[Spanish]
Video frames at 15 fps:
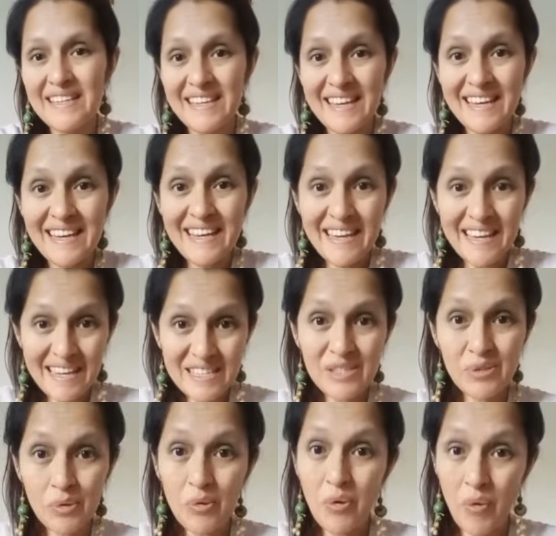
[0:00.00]
que
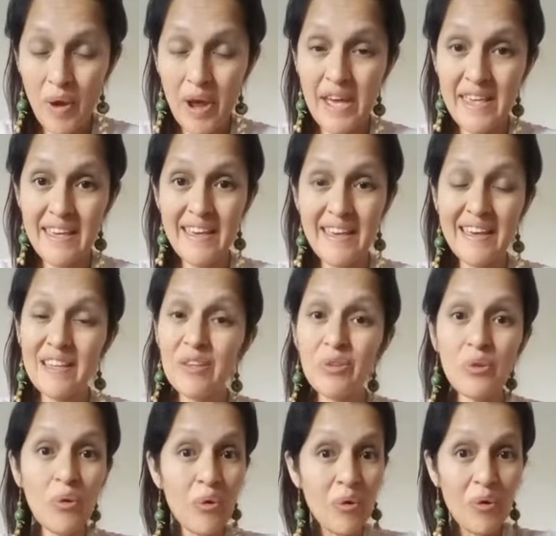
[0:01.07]
esto lo hay
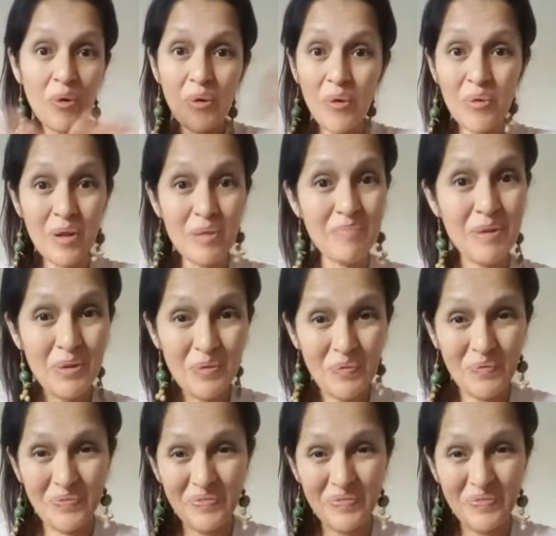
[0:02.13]
en todo el Perú